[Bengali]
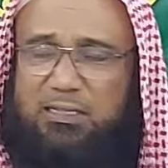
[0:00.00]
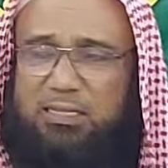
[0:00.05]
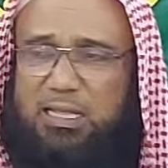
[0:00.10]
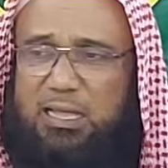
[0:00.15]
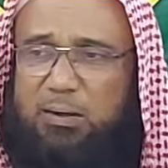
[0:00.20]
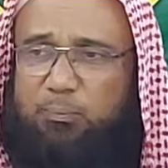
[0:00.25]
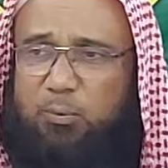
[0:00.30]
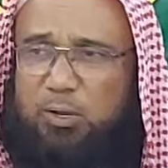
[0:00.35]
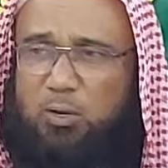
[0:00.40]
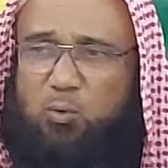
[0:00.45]

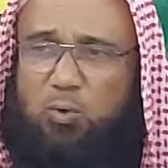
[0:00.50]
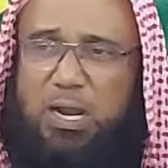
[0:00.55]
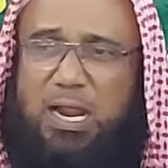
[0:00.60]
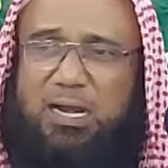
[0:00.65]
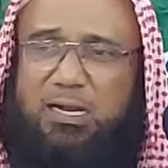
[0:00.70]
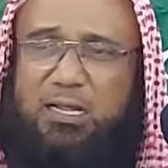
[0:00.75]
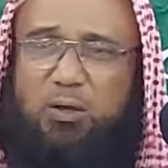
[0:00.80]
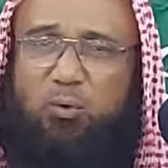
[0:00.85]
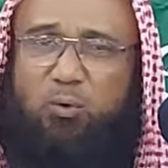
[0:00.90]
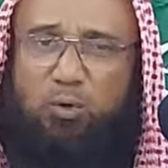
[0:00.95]
তারপর
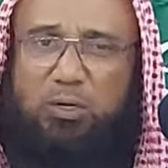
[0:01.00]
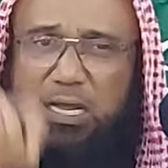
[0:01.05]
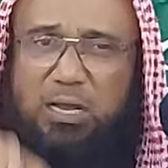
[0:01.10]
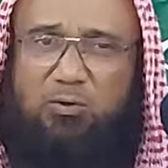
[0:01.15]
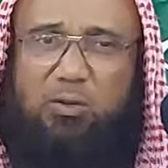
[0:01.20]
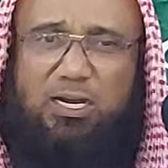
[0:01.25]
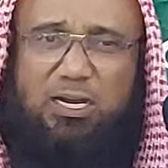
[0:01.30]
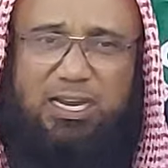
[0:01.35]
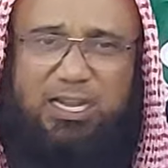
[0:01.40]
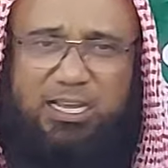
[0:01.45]
কোরআনকে উল্টা
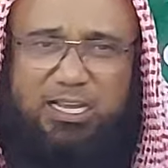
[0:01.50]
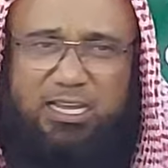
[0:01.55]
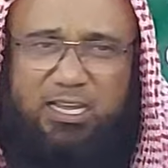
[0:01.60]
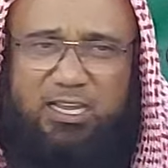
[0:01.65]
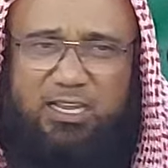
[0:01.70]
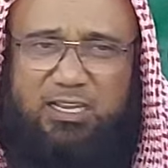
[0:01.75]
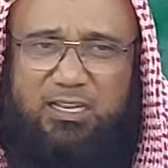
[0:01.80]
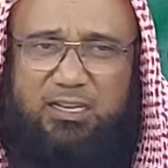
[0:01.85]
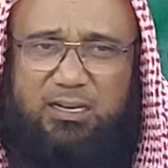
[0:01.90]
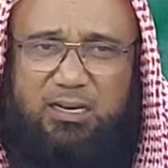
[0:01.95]
করে
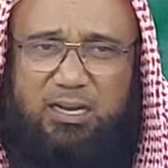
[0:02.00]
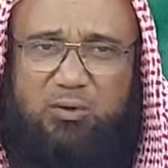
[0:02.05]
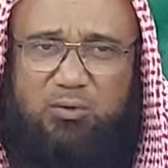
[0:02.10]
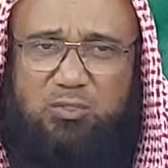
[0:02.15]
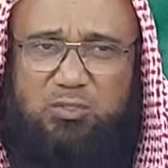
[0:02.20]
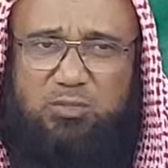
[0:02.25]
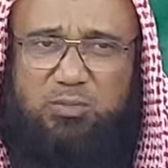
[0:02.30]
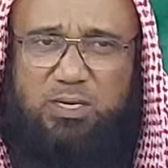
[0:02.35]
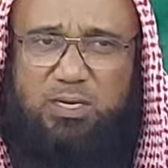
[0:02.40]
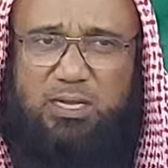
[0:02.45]
লিখে
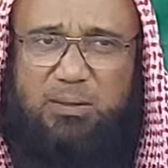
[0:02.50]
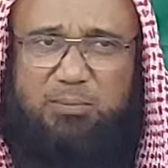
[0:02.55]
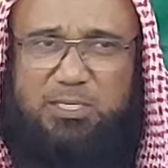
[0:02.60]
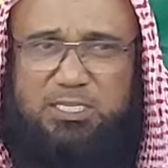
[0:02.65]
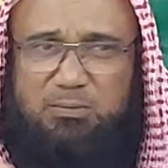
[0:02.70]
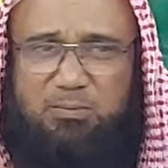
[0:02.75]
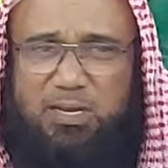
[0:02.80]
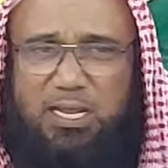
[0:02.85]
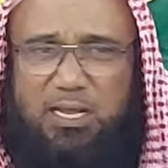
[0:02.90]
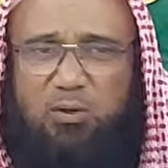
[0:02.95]
নাউজুবিল্লা
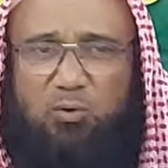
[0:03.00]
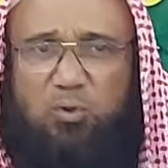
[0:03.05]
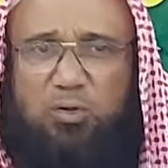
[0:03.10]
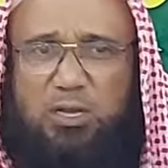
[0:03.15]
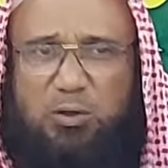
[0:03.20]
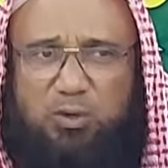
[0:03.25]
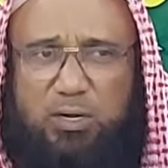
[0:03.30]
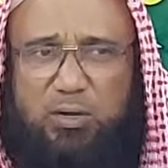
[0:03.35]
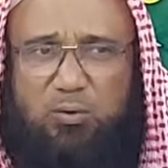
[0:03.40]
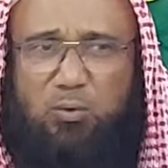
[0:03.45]
বিসমিল্লাকে
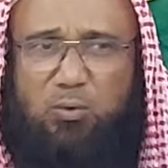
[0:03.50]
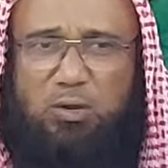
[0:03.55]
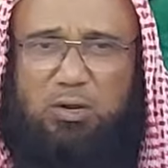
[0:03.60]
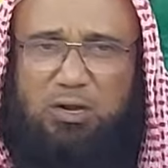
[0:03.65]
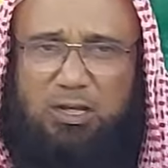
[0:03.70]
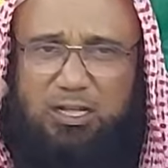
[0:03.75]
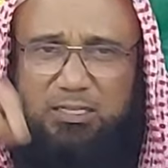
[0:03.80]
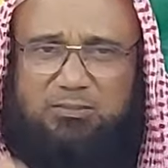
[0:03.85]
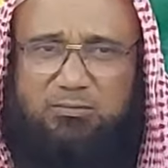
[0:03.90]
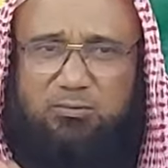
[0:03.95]
উল্টা করে
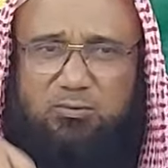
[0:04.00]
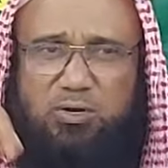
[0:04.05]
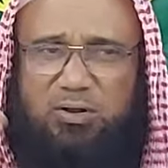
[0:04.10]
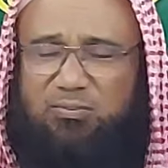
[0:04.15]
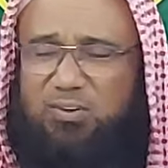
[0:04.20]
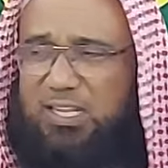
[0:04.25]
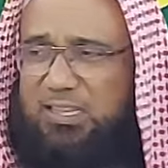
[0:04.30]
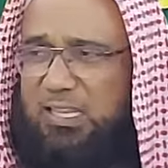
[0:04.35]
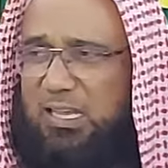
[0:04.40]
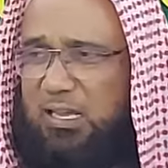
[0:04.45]
কুলহল্লা সুরা
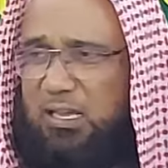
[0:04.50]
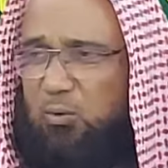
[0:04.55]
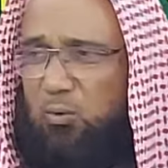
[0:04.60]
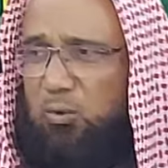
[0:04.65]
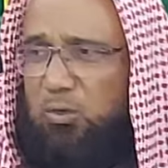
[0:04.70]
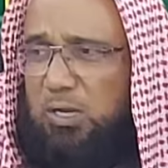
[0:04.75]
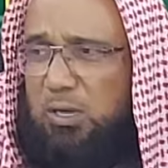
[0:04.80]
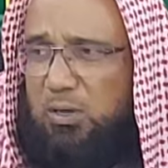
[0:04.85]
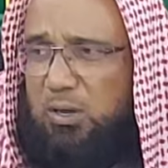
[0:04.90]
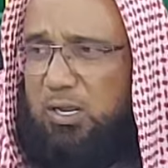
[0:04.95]
ফাতেহাকে
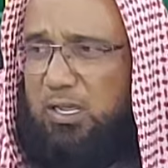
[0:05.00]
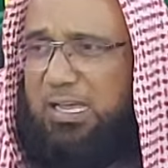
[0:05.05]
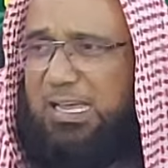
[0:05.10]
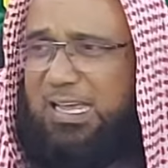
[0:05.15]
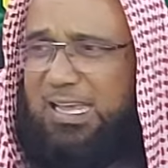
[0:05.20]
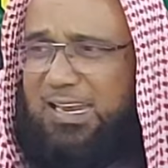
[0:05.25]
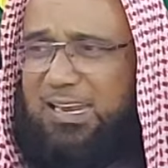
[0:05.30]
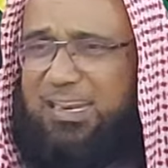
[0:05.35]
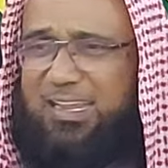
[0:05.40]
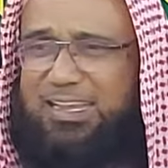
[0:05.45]
উল্টা করে
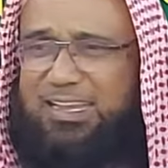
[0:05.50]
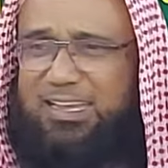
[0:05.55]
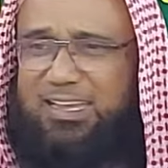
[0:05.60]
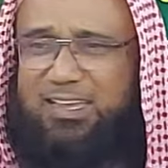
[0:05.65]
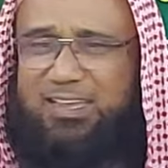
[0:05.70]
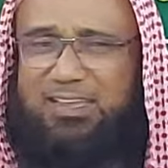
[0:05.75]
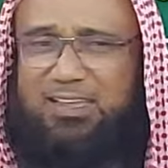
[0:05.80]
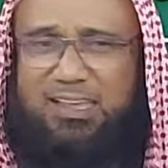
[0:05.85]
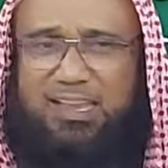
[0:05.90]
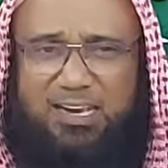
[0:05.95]
লিখে
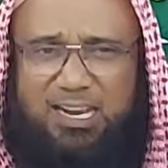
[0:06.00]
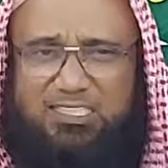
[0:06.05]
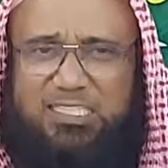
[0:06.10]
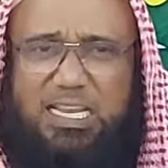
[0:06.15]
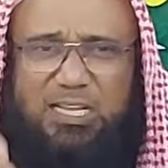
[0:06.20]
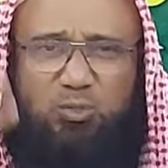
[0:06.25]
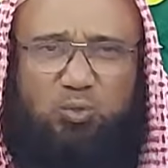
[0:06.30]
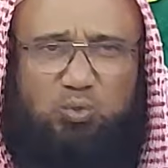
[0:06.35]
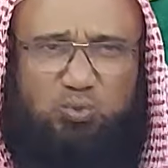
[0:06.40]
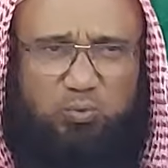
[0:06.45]
এগুলা
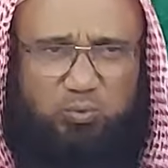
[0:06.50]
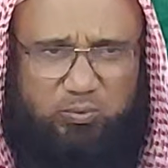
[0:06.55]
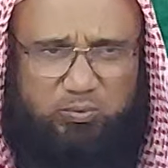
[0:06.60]
জাদু